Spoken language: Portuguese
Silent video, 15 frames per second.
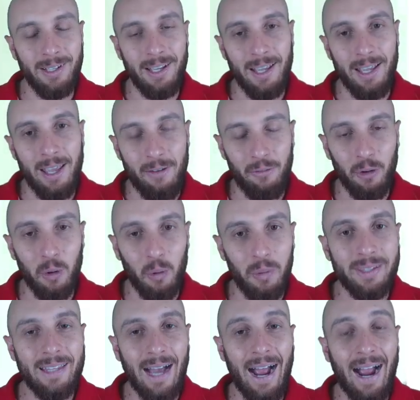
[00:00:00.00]

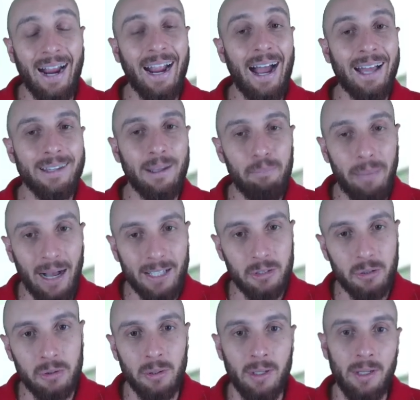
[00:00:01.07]
evoluída a cada
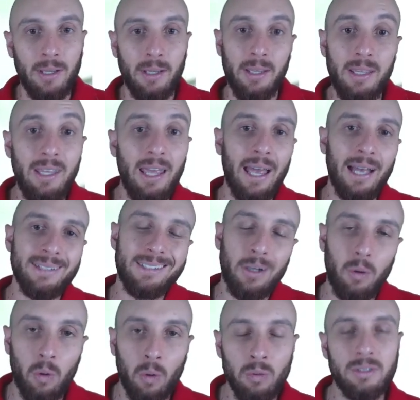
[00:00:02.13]
passo e essa,
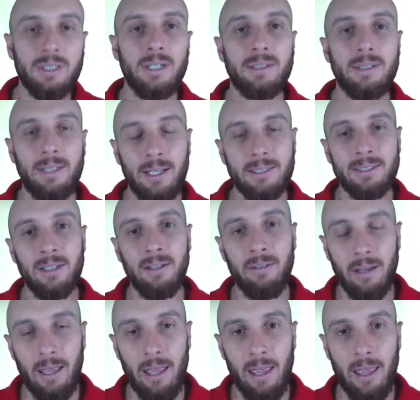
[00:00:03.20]
com certeza,
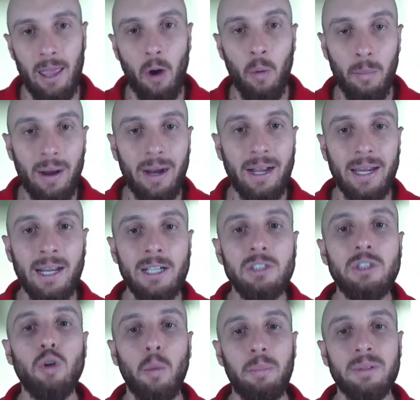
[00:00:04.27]
é uma
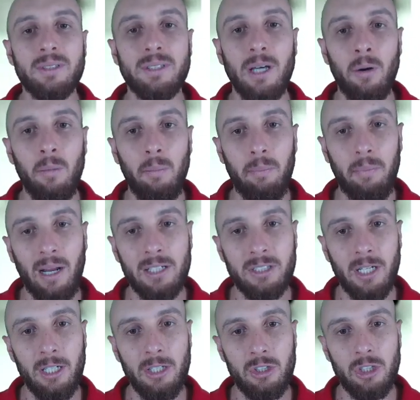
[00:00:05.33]
grande opção para a
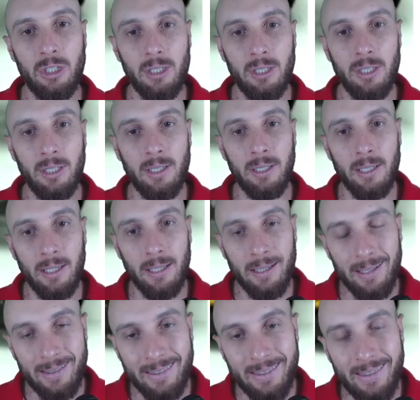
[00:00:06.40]
gente
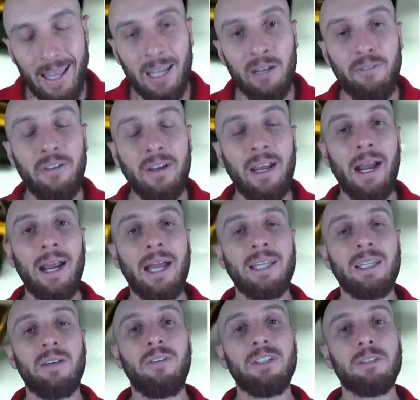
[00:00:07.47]
tecnificar
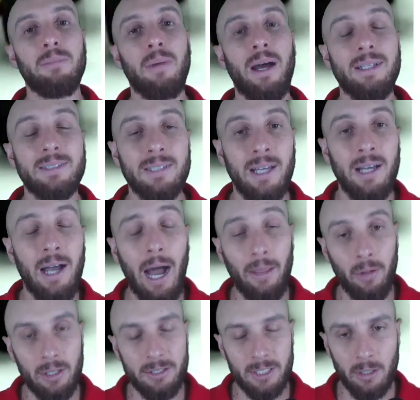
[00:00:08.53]
cada vez mais a
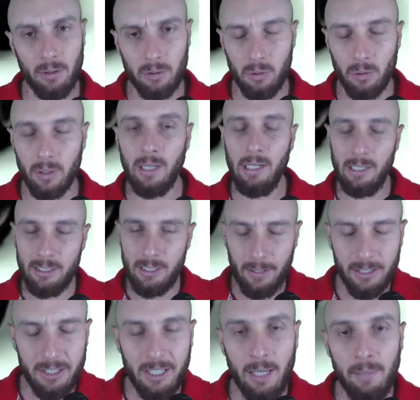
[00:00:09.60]
nossa agricultura. Já
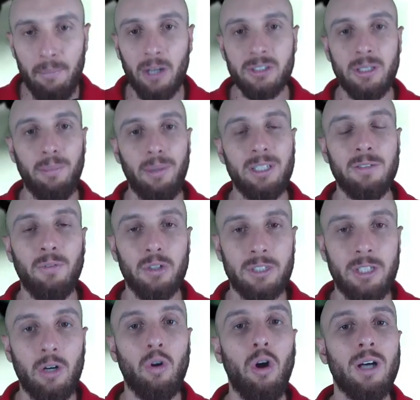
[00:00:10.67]
deixa aqui embaixo também se você
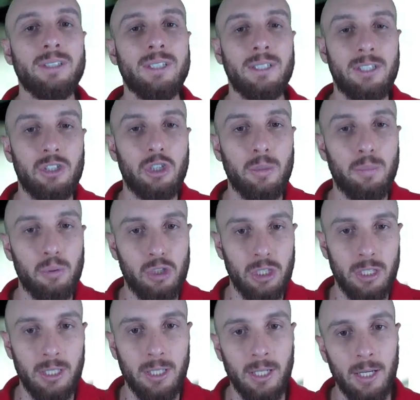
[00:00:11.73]
gosta desse tipo de,